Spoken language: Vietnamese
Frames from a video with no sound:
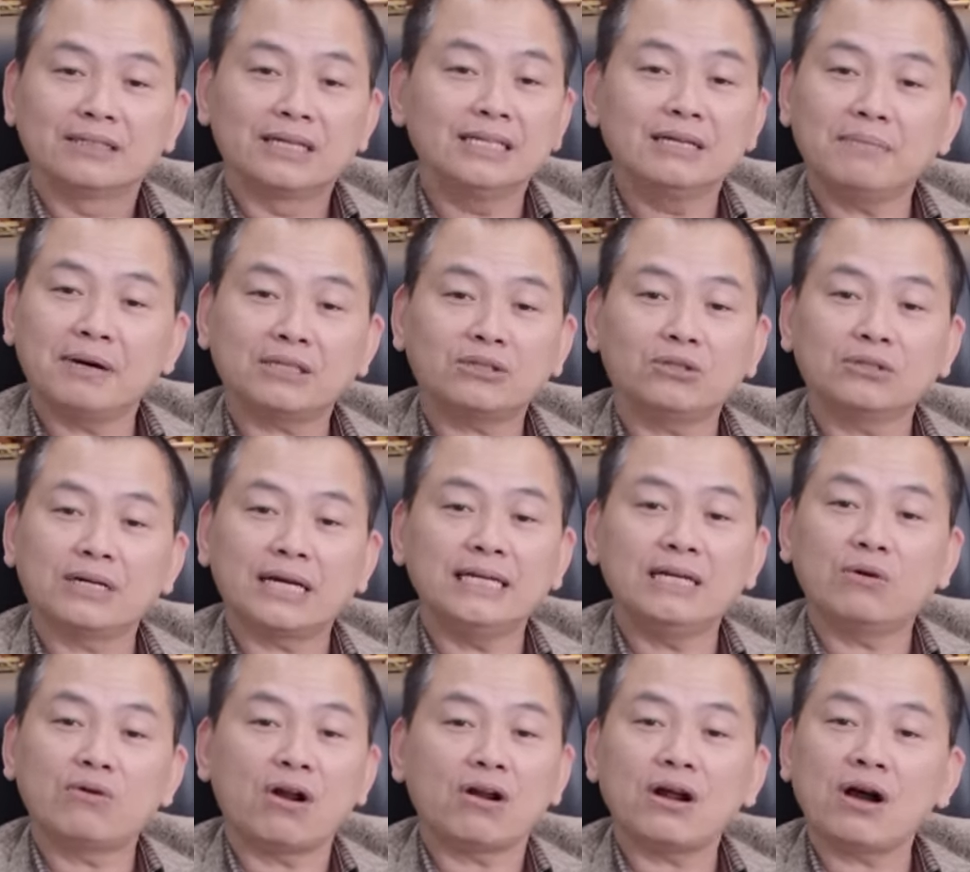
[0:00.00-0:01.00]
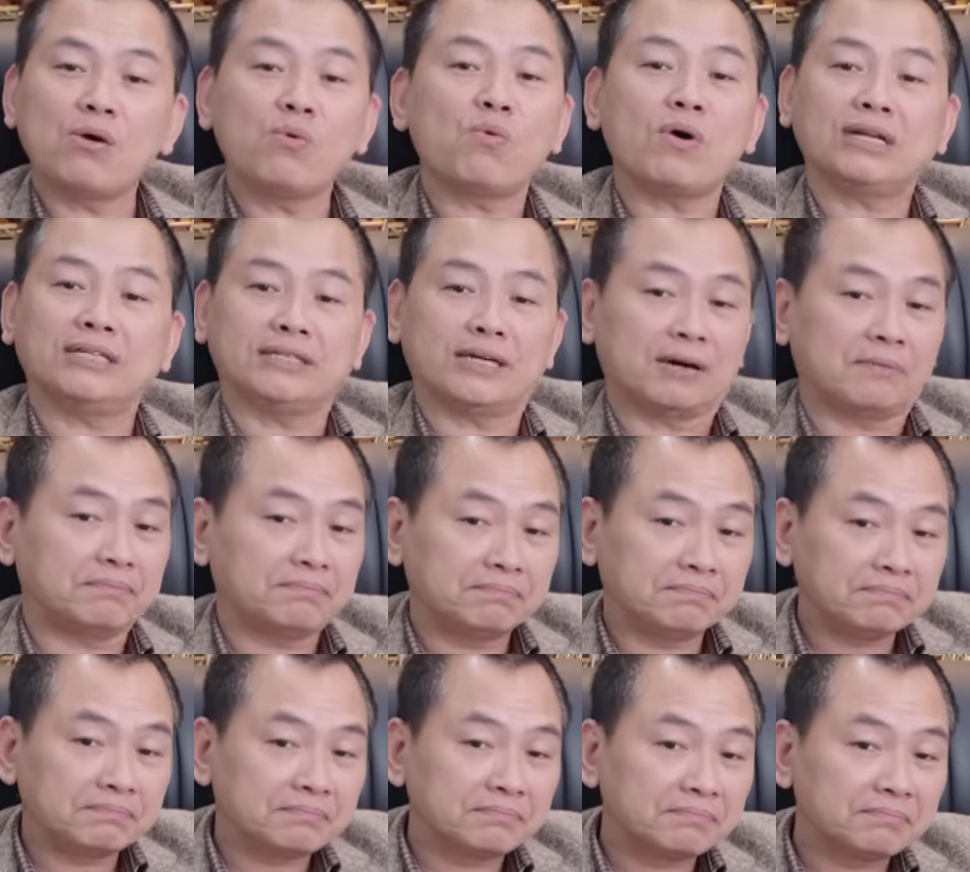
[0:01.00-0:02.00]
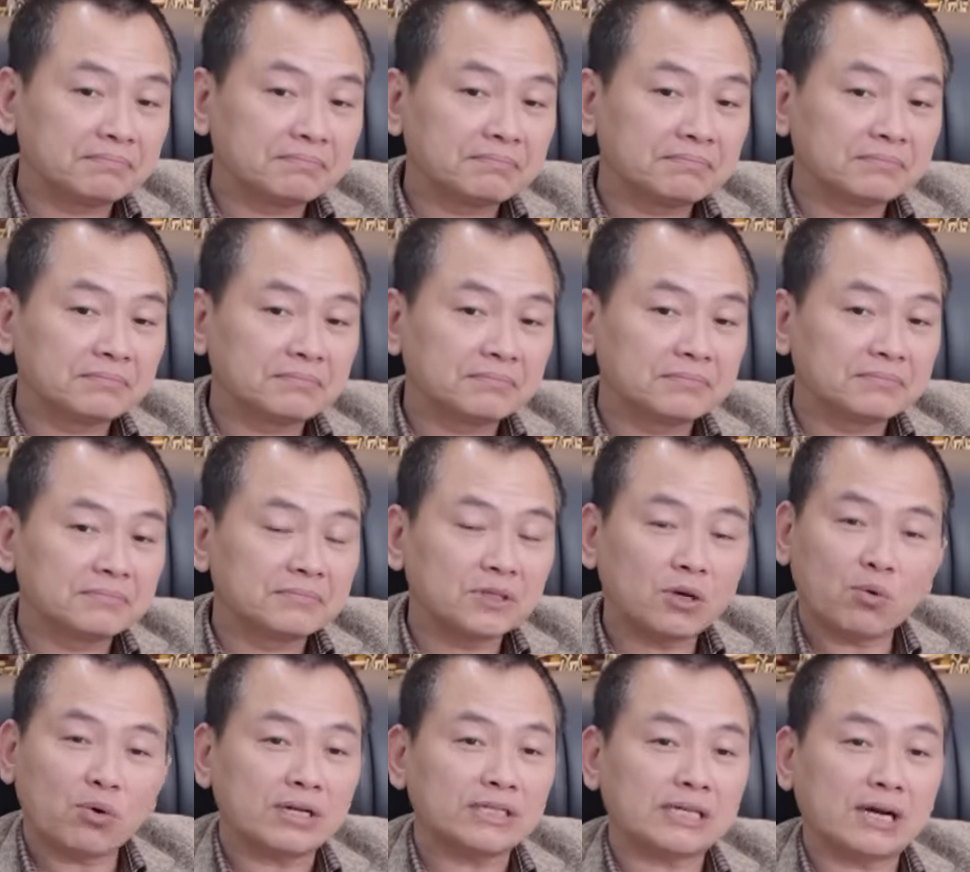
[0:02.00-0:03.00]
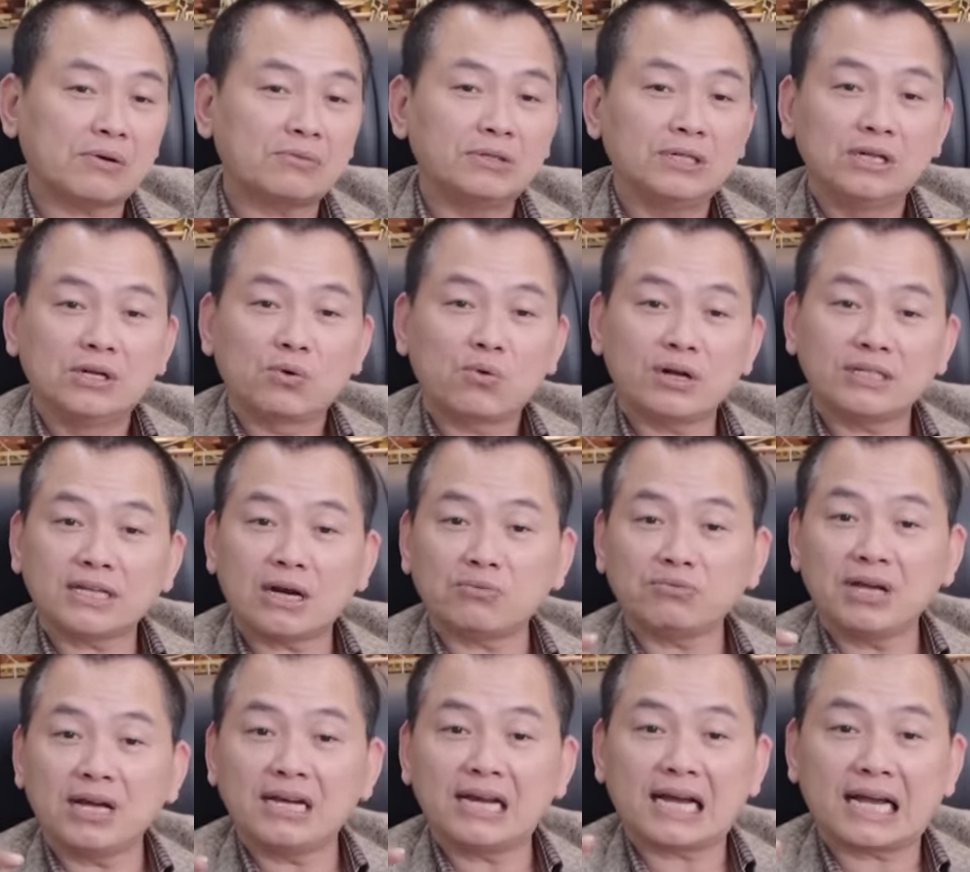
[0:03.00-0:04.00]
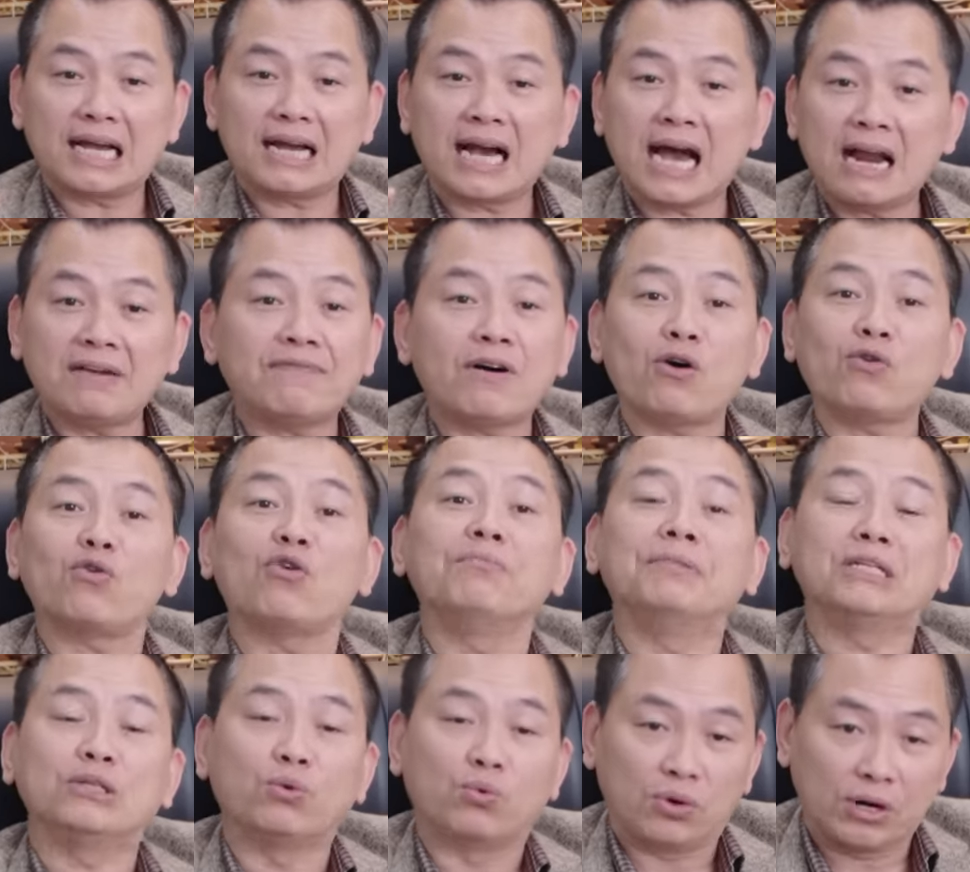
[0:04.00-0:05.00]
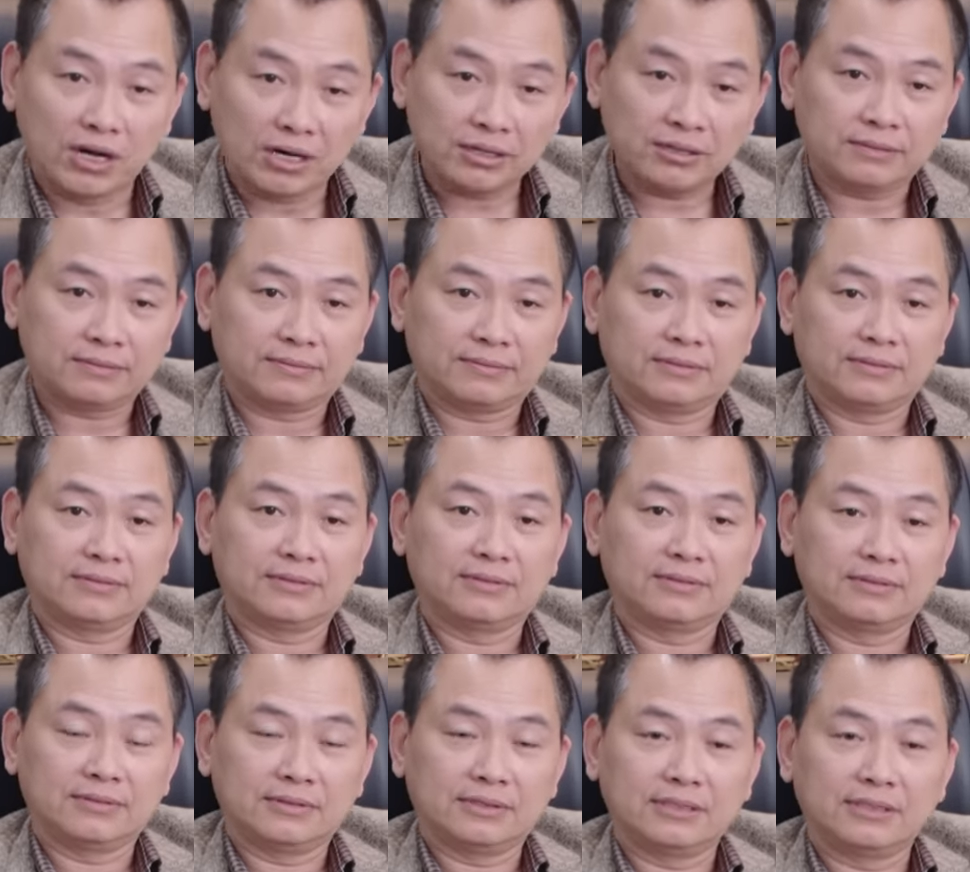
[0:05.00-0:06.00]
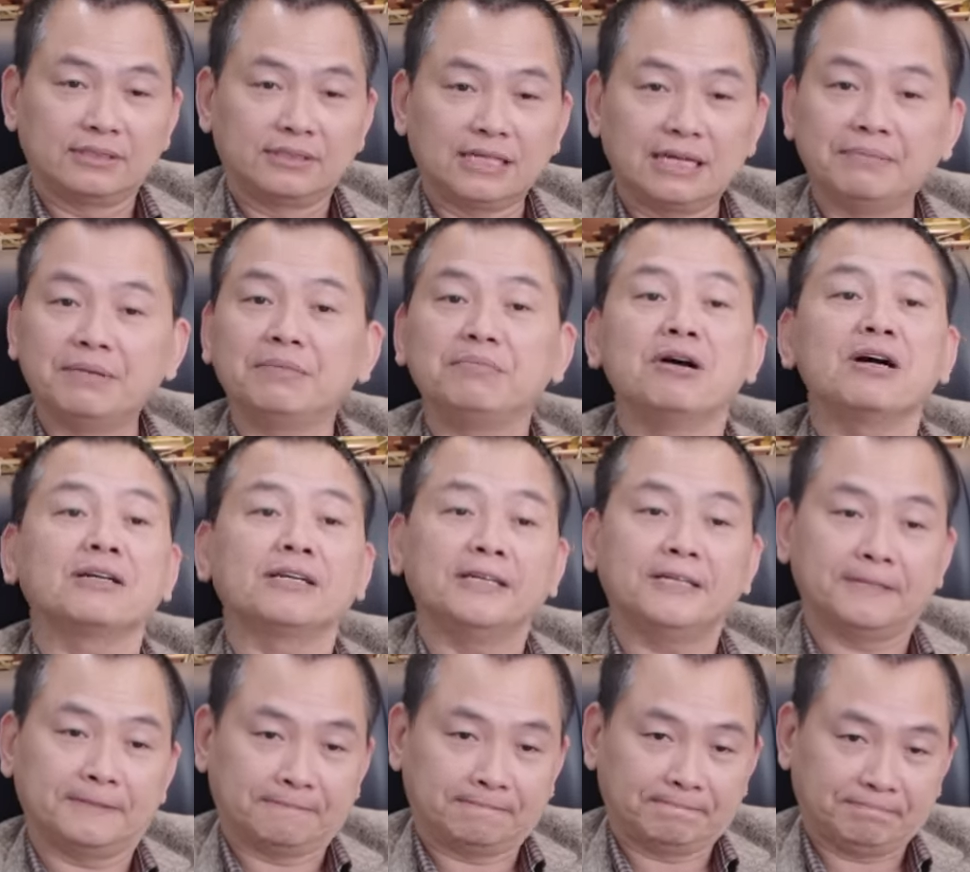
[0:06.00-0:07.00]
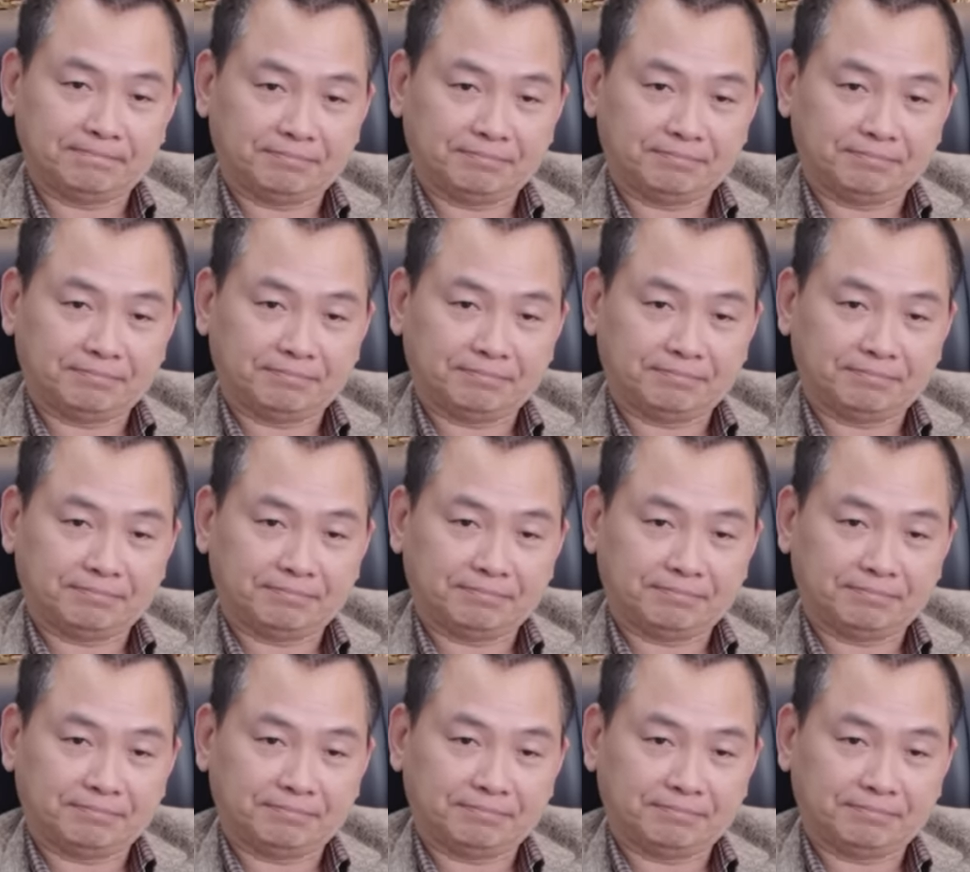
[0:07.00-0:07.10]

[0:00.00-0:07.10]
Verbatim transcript: thế nhưng mà cái điều đó nó không quan trọng nó không quan trọng quan trọng nhất là cái khát vọng của mình đủ lớn để mình bước đi